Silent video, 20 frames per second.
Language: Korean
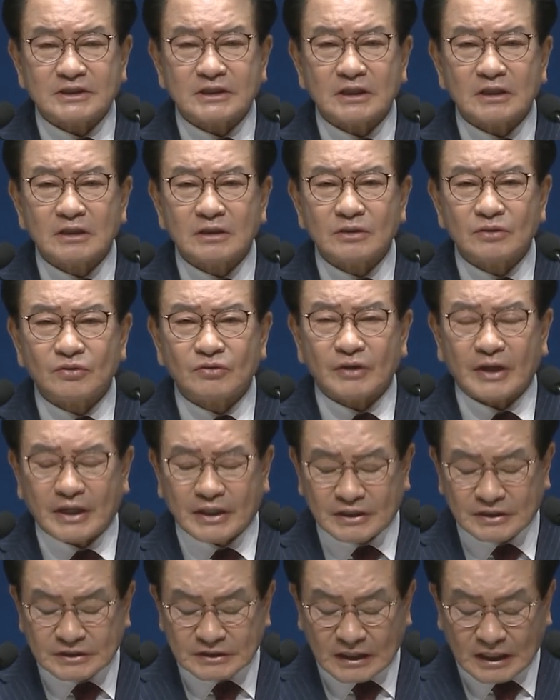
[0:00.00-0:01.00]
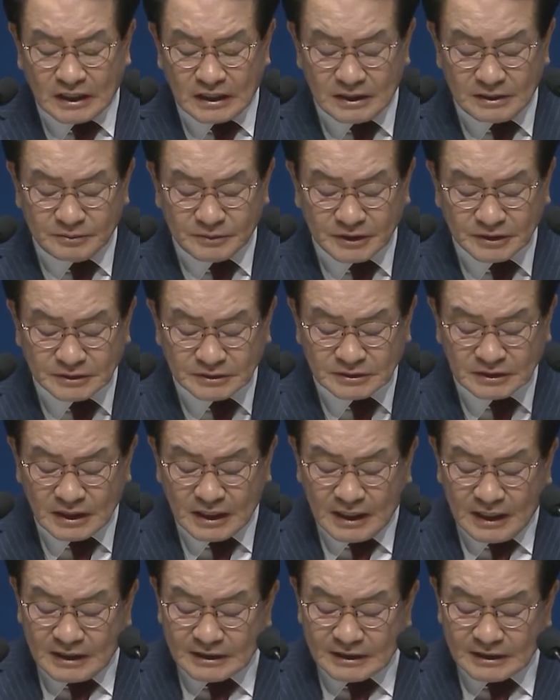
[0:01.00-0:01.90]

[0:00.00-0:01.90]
천국의 삶은